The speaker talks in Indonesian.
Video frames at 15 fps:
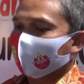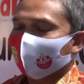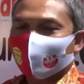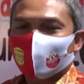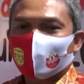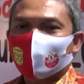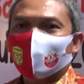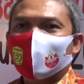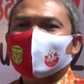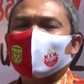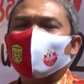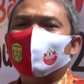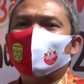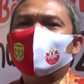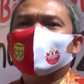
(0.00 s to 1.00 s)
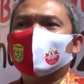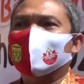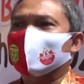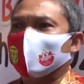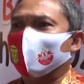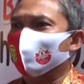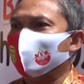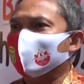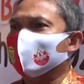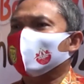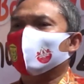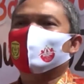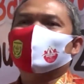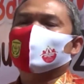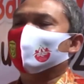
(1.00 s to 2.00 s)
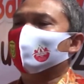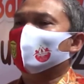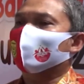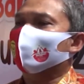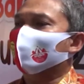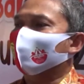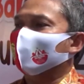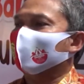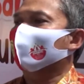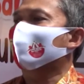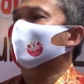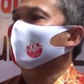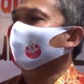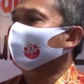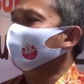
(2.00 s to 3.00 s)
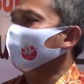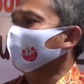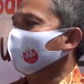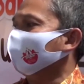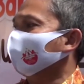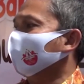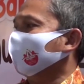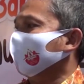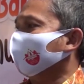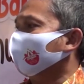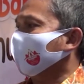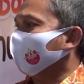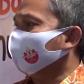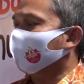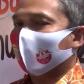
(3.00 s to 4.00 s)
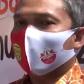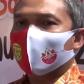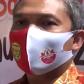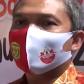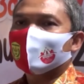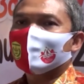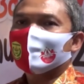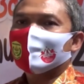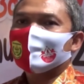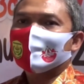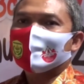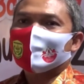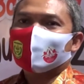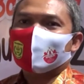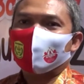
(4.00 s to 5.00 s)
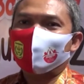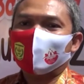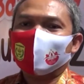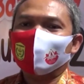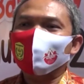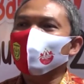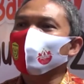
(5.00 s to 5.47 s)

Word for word: kada peduli, kami kami tidak bisa ber, ber, ber, berbuat apa-apa. Kami kan